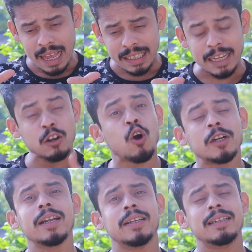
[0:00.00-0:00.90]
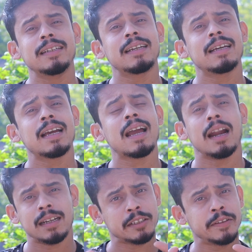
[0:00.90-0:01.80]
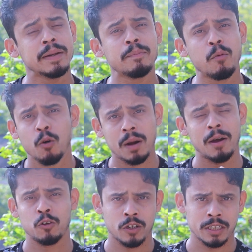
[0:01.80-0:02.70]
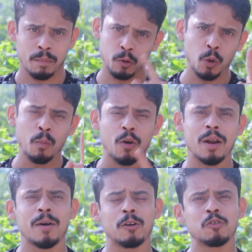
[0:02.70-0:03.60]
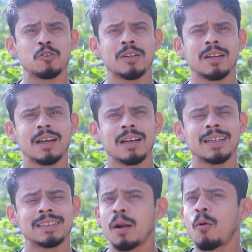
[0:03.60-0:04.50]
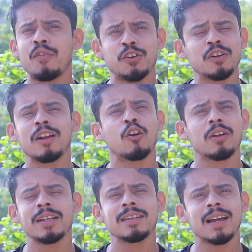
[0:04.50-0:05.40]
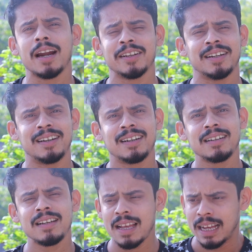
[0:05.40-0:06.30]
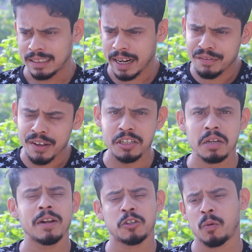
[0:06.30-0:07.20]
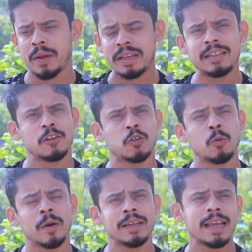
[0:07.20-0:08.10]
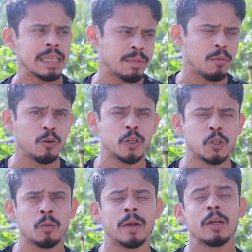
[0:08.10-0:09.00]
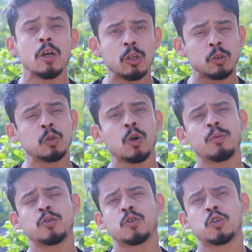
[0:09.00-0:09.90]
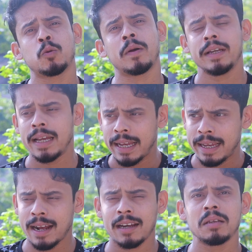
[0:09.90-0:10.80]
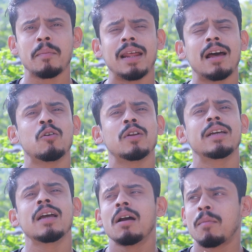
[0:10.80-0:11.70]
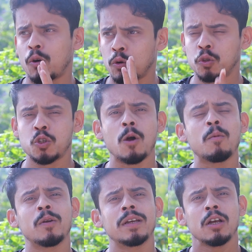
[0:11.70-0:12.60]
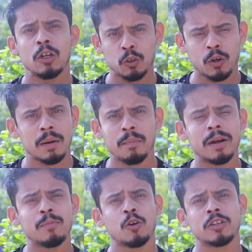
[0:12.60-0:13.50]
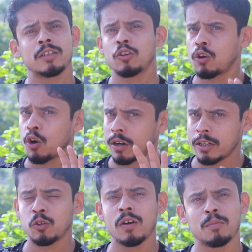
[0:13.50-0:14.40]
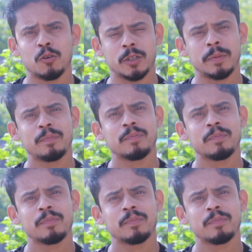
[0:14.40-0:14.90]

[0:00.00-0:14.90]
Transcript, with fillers: তাই লটারি কাটার তিন প্রকার মানুষ আছে প্রথম প্রকার মানুষ যারা প্রফেশনাল লটারি কাটে না যারা এই ফেস্টিভ্যালের সময় ঈদের সময় এই দীপাবলির সময় দুর্গাপুজোর সময় এলাকাতে মেলা হলে বা কোনো উৎসব হলে দোকানপাট বসে তখন লটারির দোকান বসে